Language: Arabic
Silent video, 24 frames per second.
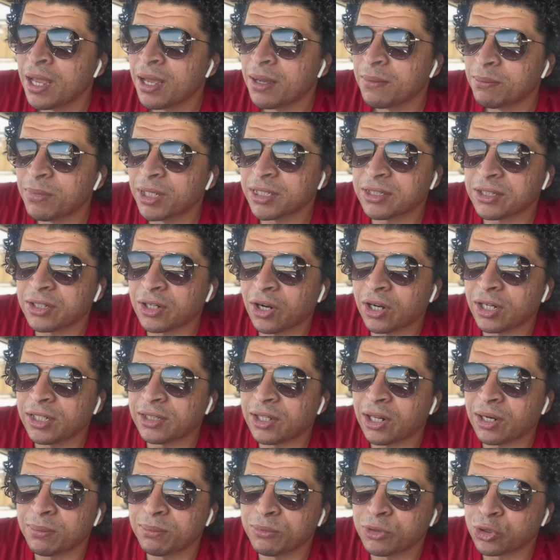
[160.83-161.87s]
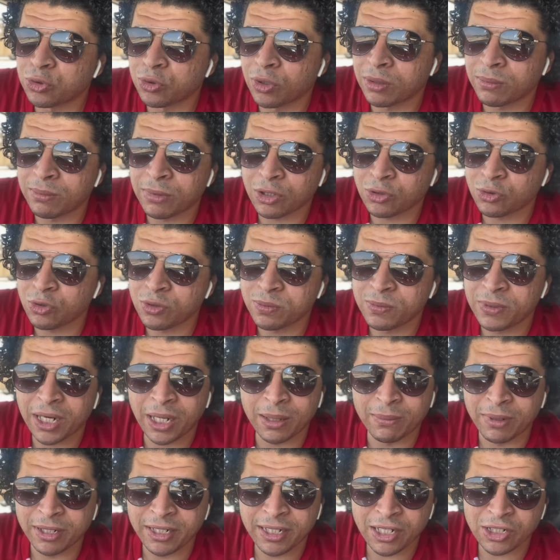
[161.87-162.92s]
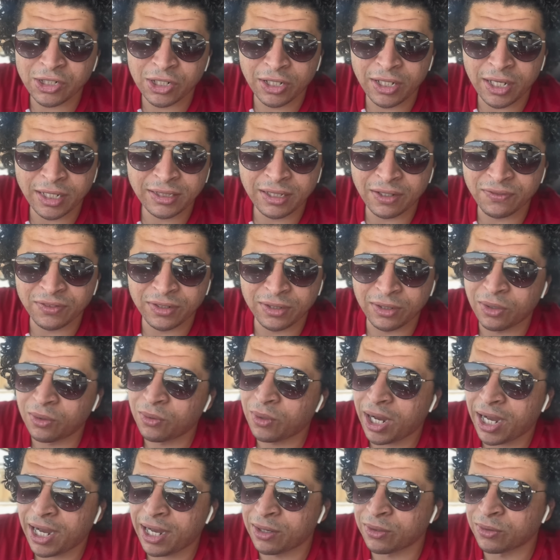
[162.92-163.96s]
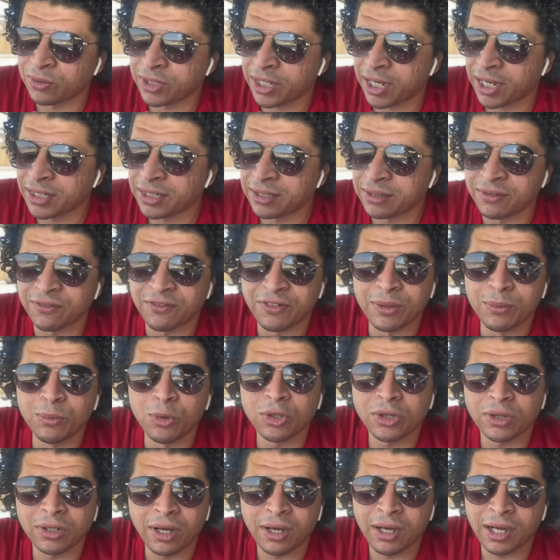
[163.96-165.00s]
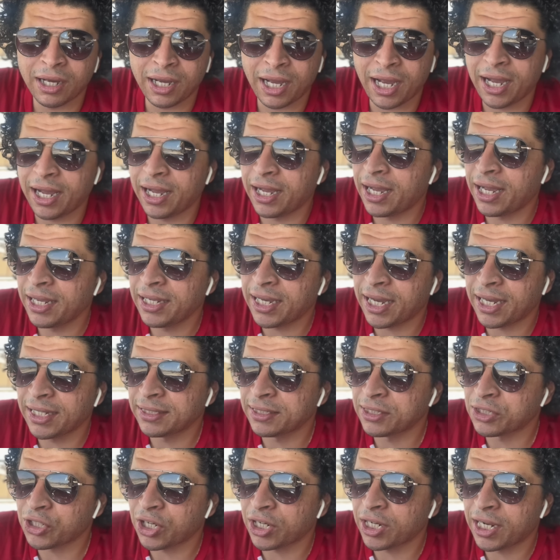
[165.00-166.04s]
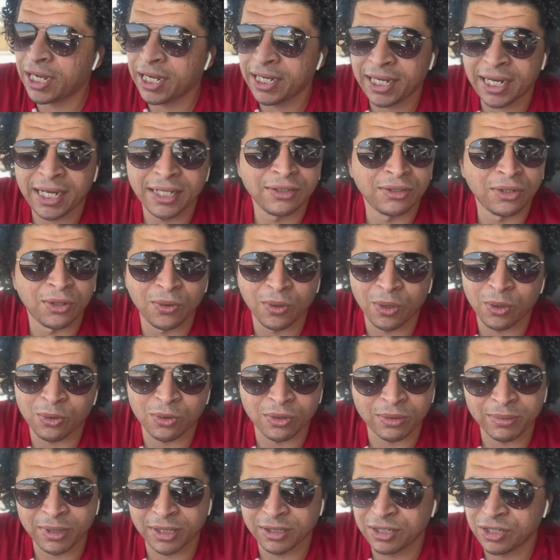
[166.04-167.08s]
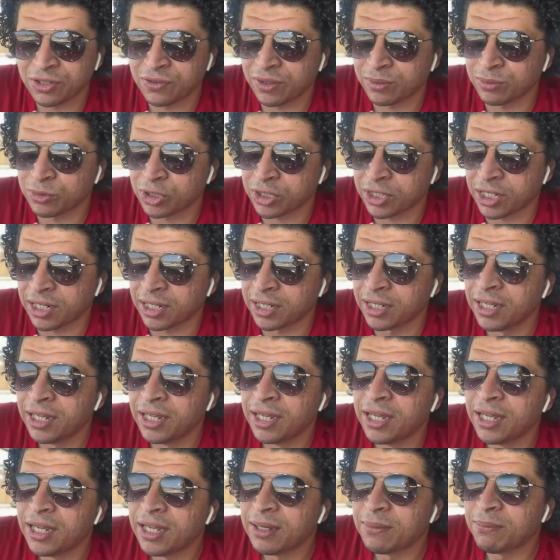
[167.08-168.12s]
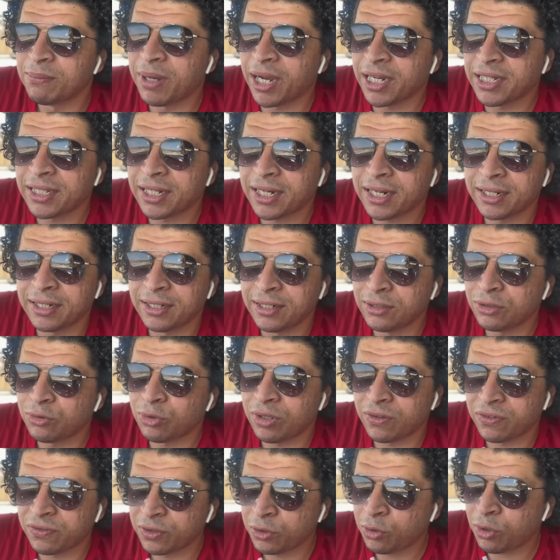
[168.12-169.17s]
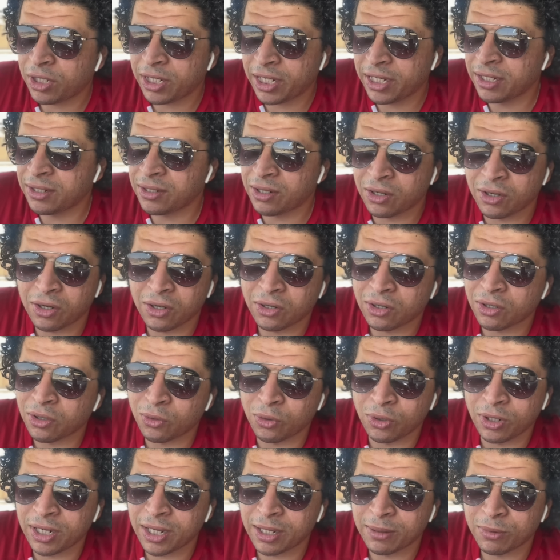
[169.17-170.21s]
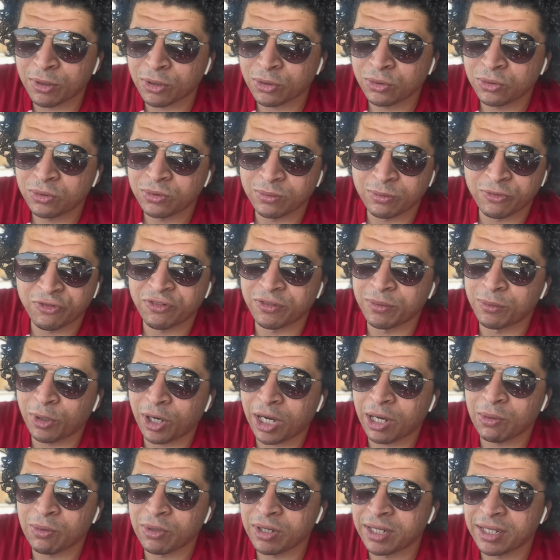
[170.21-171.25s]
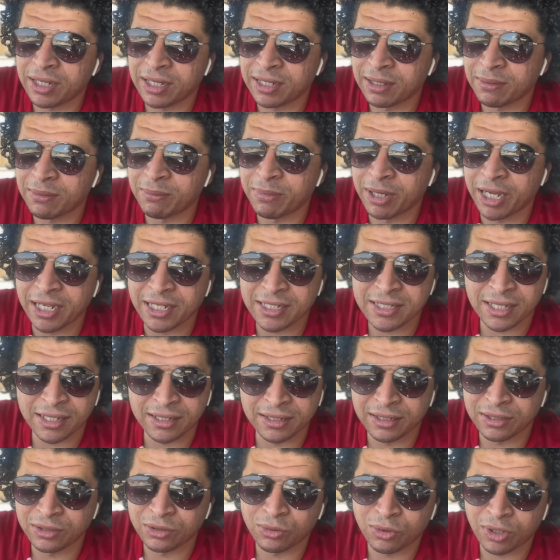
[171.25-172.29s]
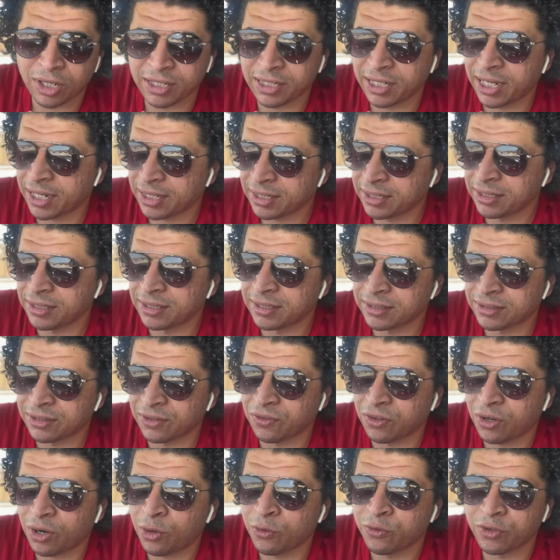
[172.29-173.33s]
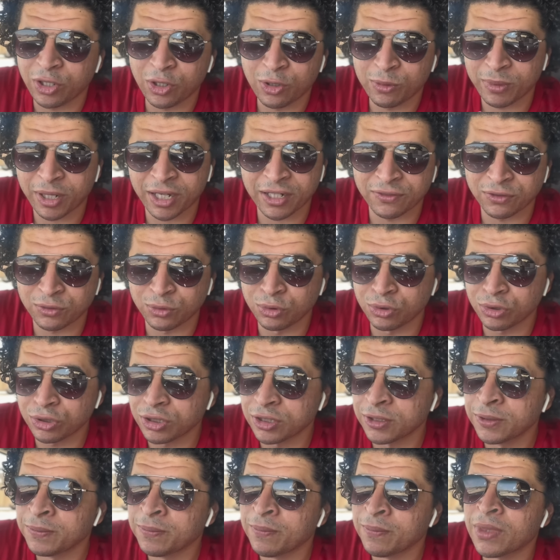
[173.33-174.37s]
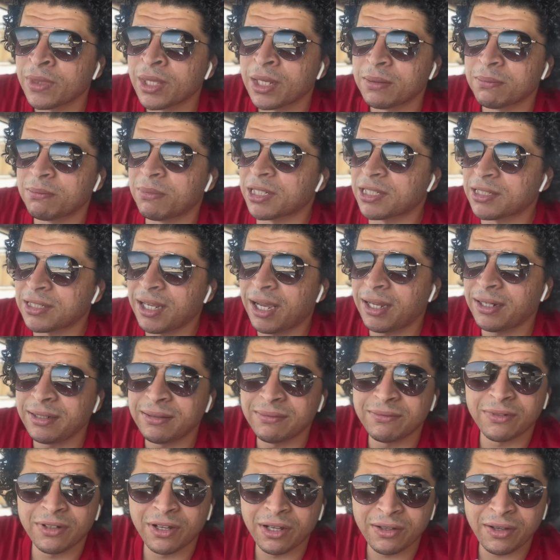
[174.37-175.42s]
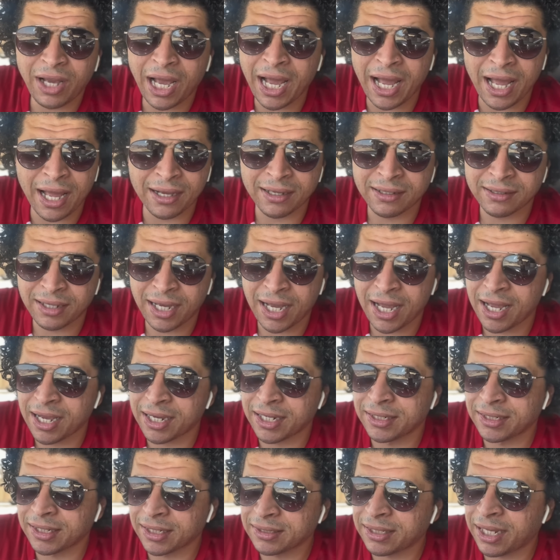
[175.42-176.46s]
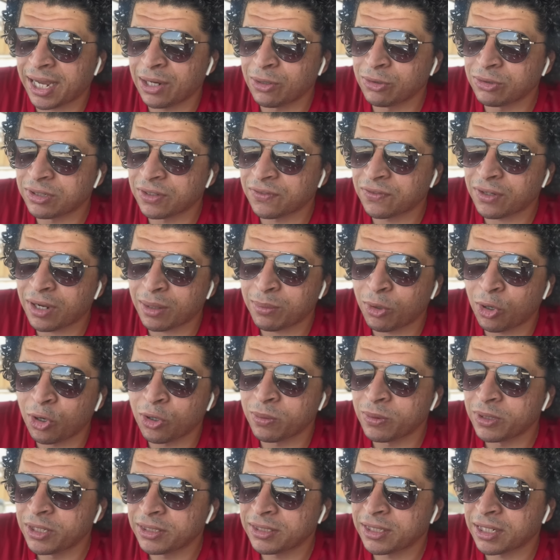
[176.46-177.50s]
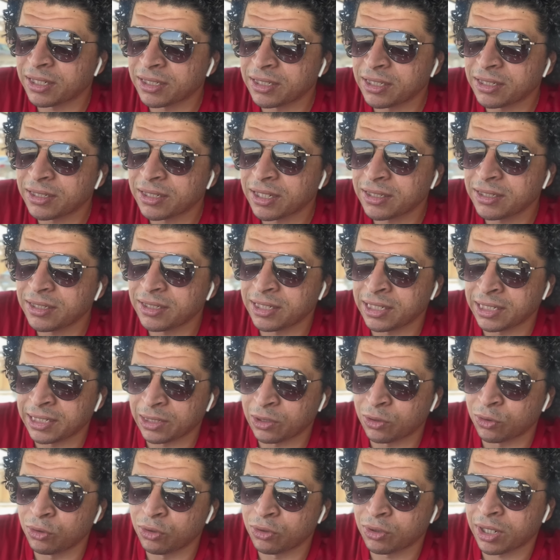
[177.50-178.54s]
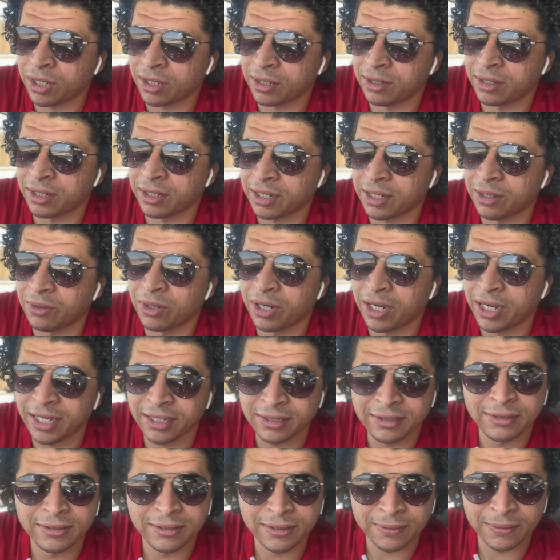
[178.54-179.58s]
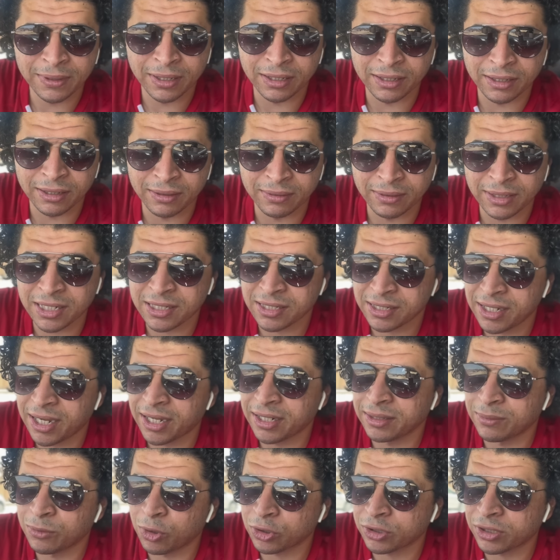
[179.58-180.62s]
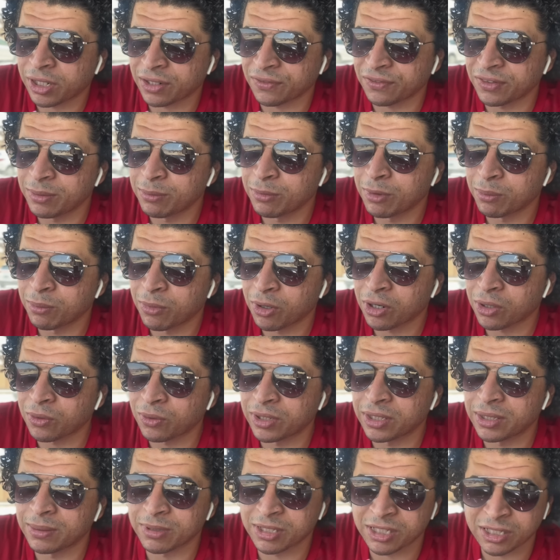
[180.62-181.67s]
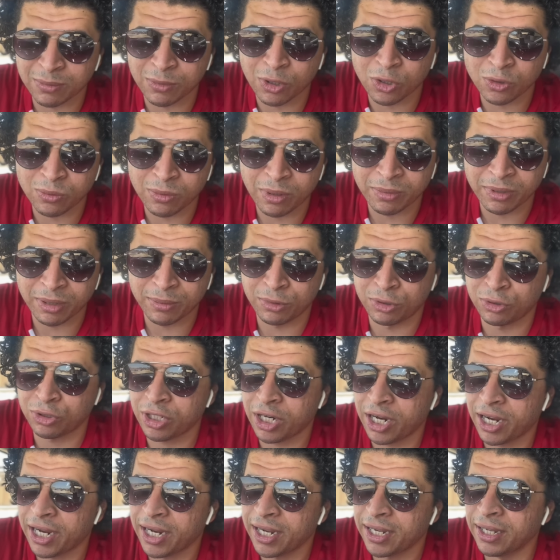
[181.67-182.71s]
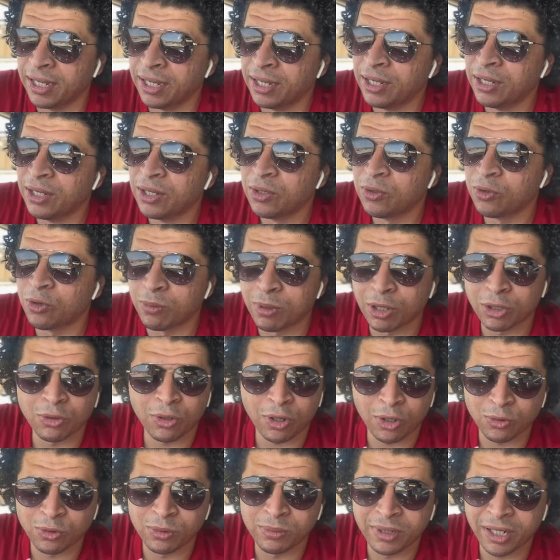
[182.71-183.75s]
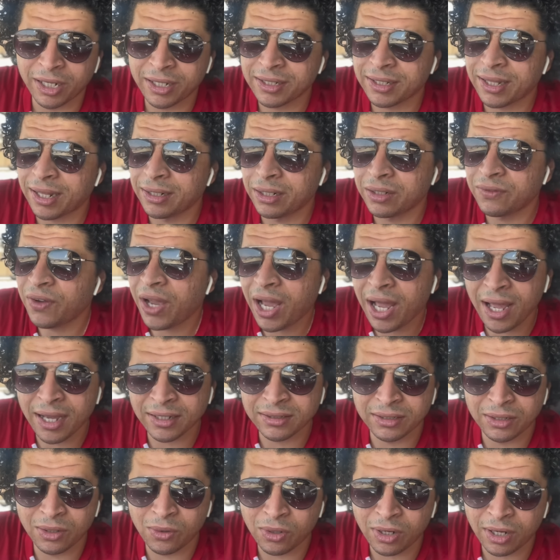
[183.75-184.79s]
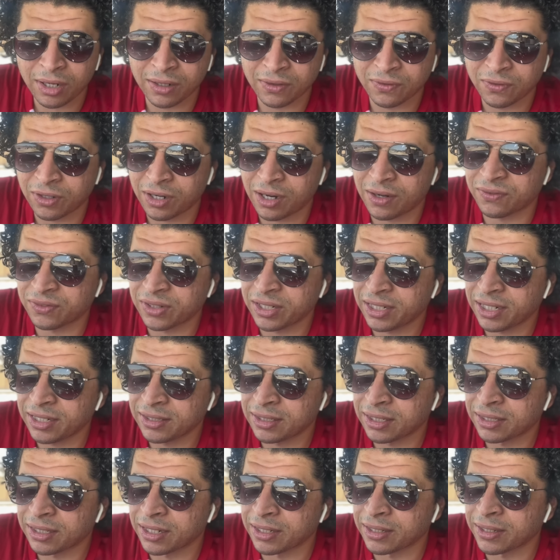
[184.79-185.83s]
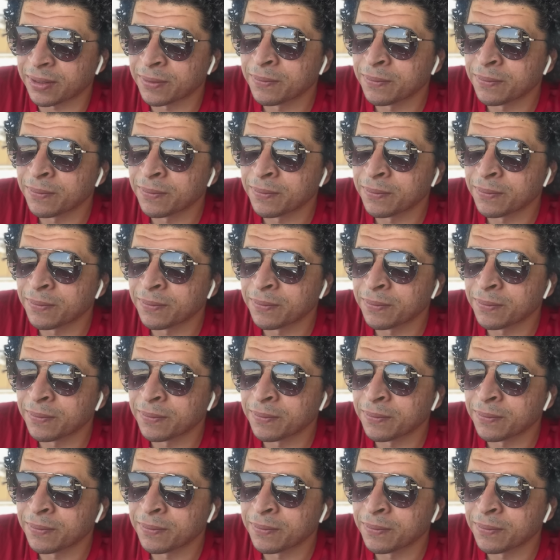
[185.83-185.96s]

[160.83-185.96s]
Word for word: بس الراجل ضرب مشوار مخصوص من المانيا عشان يحتفل اللي هو حقه يعني في المطلق حق اي حد يشجع اي حد هو حر ما عنديش فيها مشكله بعيدا عن ان انتوا لفيتوا على حجر القاره كلها برضو في محاوله بائسه ان انتوا قال يعني تفرحوا فينا وما عرفتوش بس يعني آه، حقك حقك انك تحاول تفرح بحكم ان انت ناديك نادي كله خواجات آه، ناس يعني محترفين من بره وكده بس برضه ما بيعملوش حاجه وبرضه على طول منكد عليك فحقك تدور على الفرحه في اي حته تانية